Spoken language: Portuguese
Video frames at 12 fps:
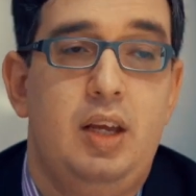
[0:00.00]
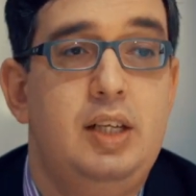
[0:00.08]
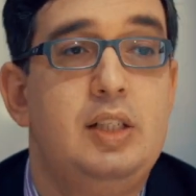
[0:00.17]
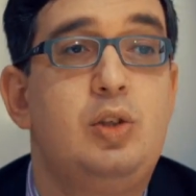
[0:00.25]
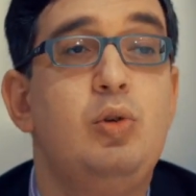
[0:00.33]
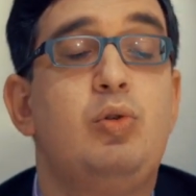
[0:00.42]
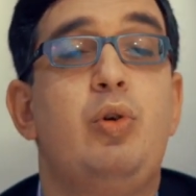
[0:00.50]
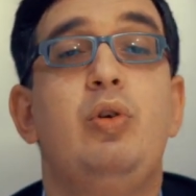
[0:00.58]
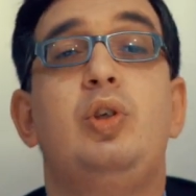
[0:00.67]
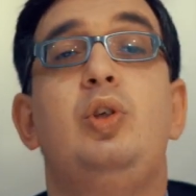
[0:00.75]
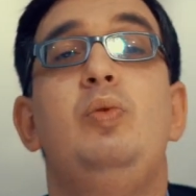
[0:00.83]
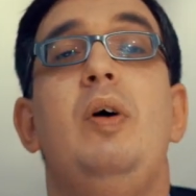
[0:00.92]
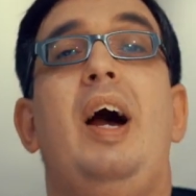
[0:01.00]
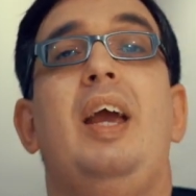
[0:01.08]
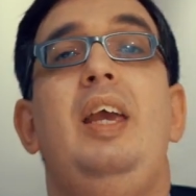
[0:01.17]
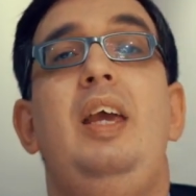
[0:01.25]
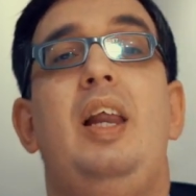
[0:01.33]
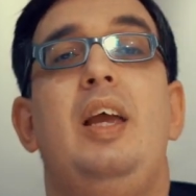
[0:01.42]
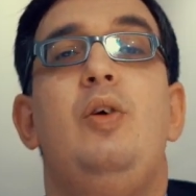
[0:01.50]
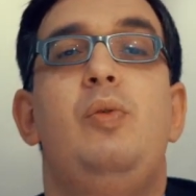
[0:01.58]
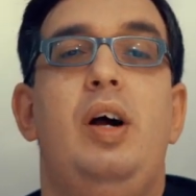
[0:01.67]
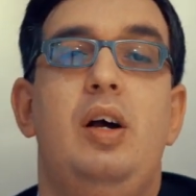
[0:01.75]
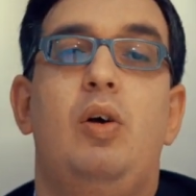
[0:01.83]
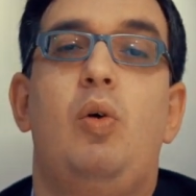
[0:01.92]
Isso trouxe uma ira e um
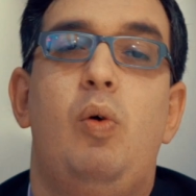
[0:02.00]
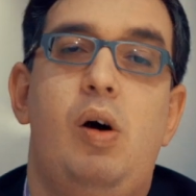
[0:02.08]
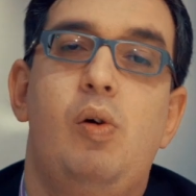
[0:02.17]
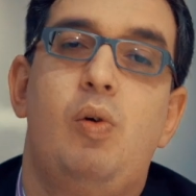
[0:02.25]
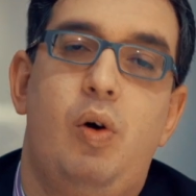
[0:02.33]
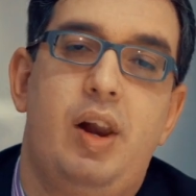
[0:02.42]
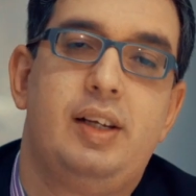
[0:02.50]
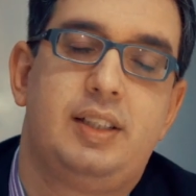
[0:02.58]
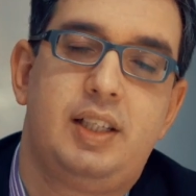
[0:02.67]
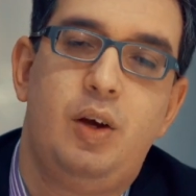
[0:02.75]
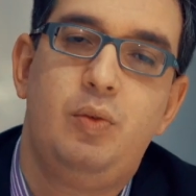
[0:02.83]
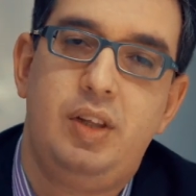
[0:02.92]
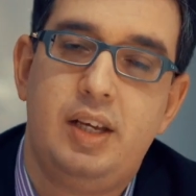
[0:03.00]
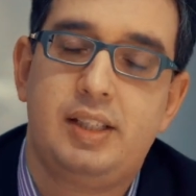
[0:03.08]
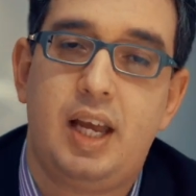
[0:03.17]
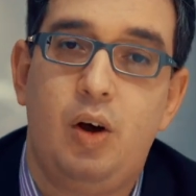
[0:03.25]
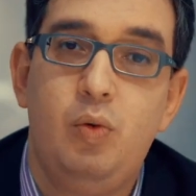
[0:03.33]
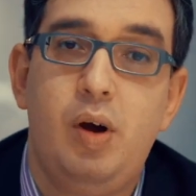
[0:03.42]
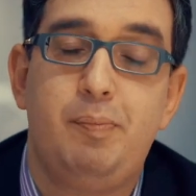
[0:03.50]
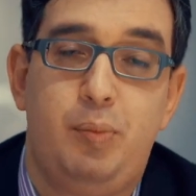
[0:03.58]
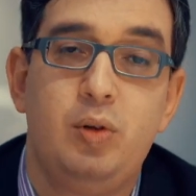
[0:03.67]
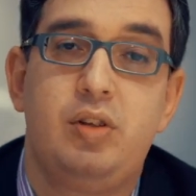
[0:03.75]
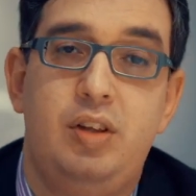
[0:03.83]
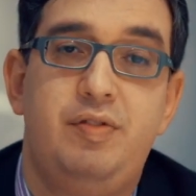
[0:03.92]
rancor ao coração de Esaú, a
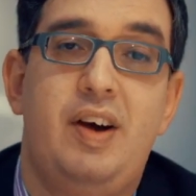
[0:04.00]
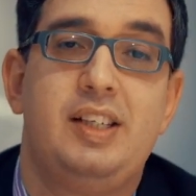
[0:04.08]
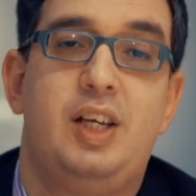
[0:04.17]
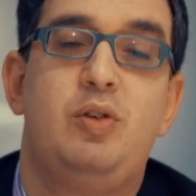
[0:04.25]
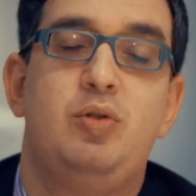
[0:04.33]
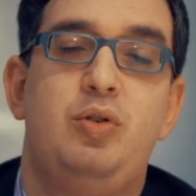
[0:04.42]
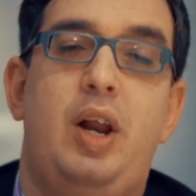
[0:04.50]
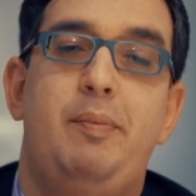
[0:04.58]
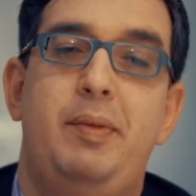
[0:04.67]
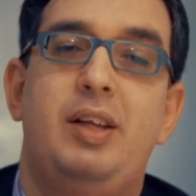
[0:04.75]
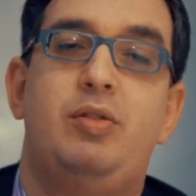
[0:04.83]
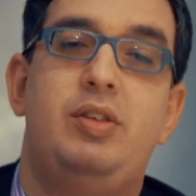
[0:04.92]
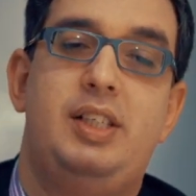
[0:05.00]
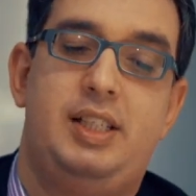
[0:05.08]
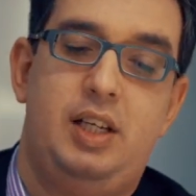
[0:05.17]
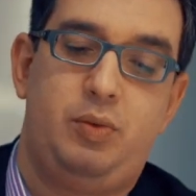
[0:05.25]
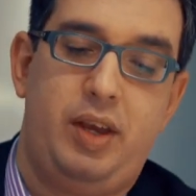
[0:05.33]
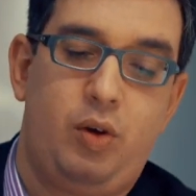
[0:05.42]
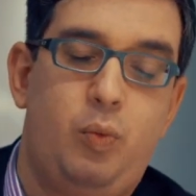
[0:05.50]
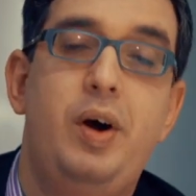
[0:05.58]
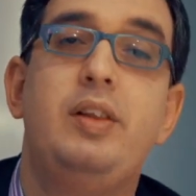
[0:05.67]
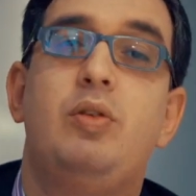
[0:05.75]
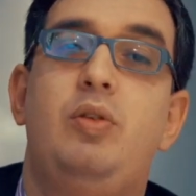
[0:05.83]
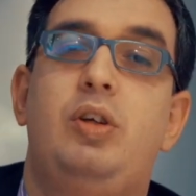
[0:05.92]
ponto de fazer um juramento dizendo:
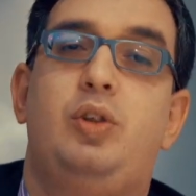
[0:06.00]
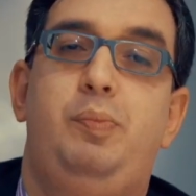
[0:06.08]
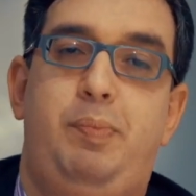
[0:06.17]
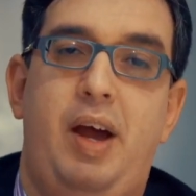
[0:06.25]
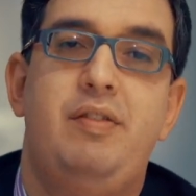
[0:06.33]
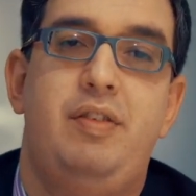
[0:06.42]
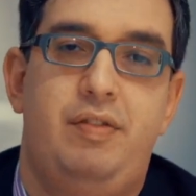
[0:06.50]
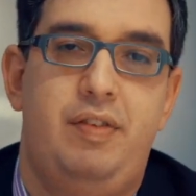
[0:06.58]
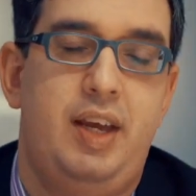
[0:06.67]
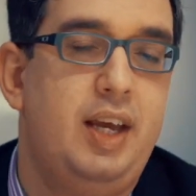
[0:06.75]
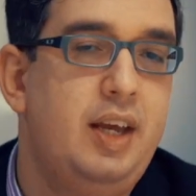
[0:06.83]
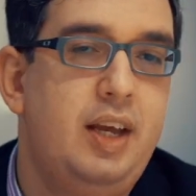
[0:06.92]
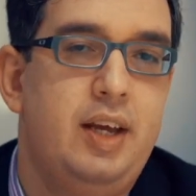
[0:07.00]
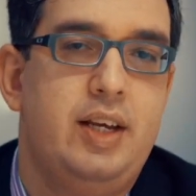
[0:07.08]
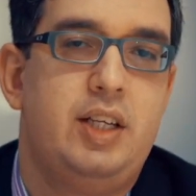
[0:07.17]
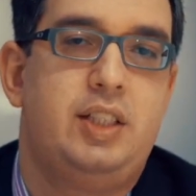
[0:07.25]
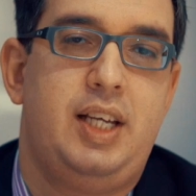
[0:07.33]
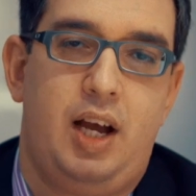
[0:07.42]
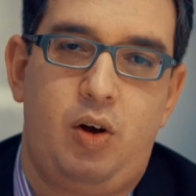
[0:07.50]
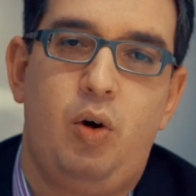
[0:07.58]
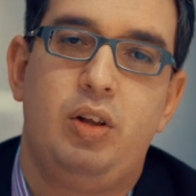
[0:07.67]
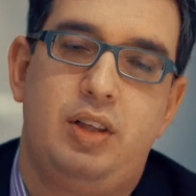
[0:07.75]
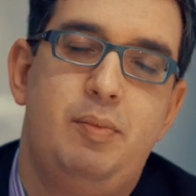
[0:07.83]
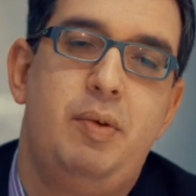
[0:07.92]
Enquanto nosso pai viver,
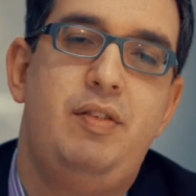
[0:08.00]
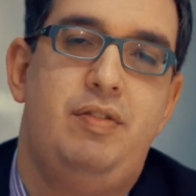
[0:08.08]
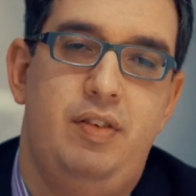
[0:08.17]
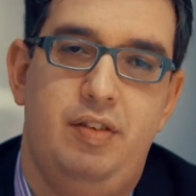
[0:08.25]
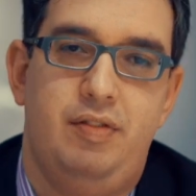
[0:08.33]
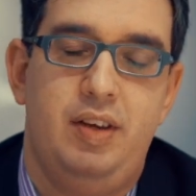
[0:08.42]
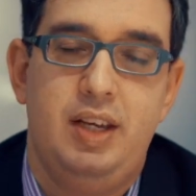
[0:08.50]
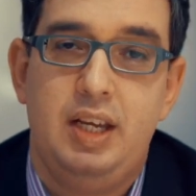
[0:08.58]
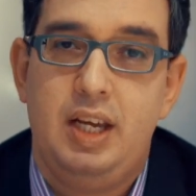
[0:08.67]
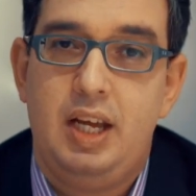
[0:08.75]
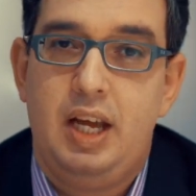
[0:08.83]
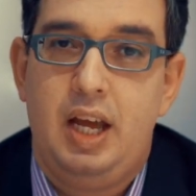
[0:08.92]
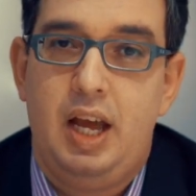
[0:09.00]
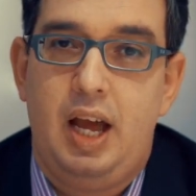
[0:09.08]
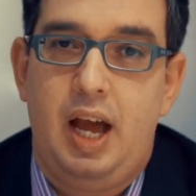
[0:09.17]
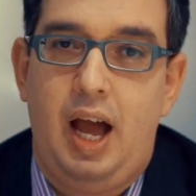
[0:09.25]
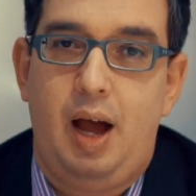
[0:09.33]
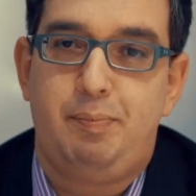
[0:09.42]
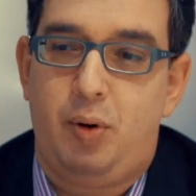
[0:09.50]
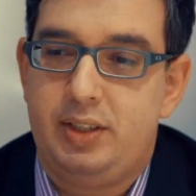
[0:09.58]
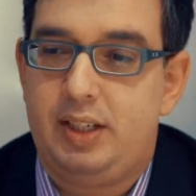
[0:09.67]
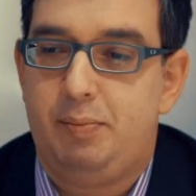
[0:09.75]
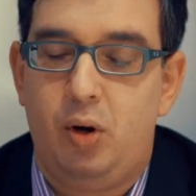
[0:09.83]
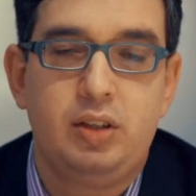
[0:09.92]
Jacó também vive
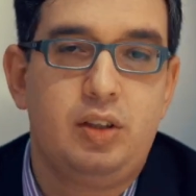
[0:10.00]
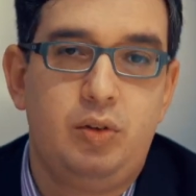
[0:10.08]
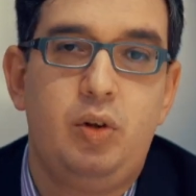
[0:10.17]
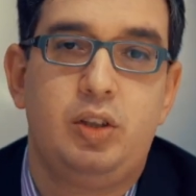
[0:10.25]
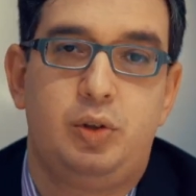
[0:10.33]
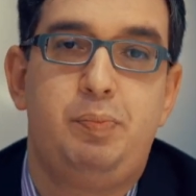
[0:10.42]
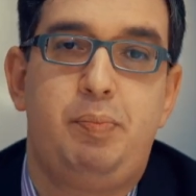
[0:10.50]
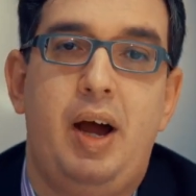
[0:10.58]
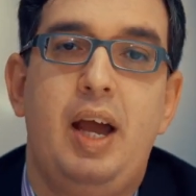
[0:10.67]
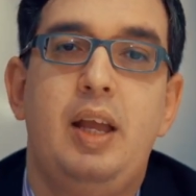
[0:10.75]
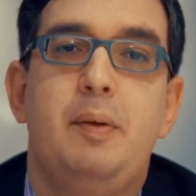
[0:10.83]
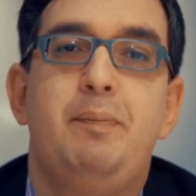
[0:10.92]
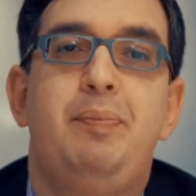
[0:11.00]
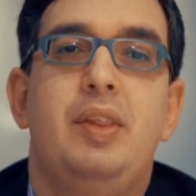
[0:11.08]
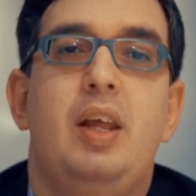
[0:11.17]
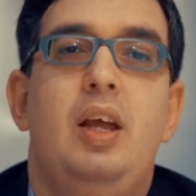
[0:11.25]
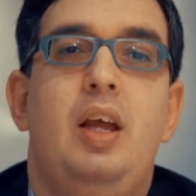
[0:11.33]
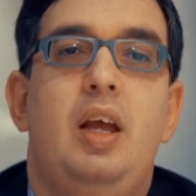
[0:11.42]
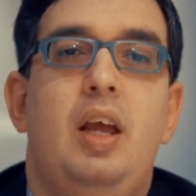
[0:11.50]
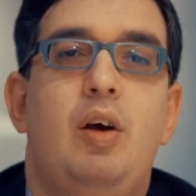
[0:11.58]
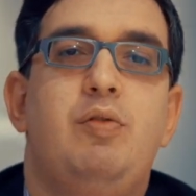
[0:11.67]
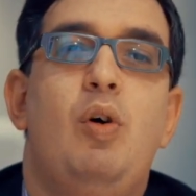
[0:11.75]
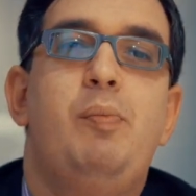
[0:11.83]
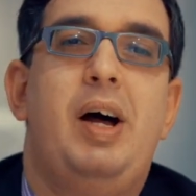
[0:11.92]
após a morte do nosso pai,
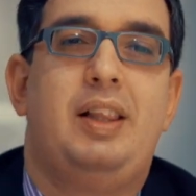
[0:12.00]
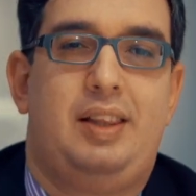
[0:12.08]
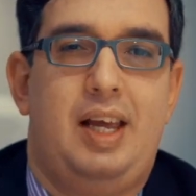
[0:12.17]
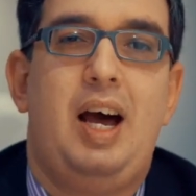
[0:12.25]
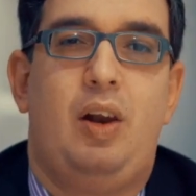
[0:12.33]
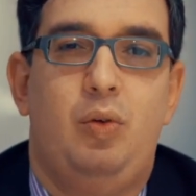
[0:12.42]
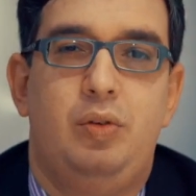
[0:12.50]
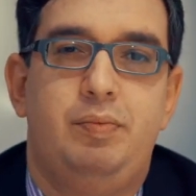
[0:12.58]
eu vou matá-lo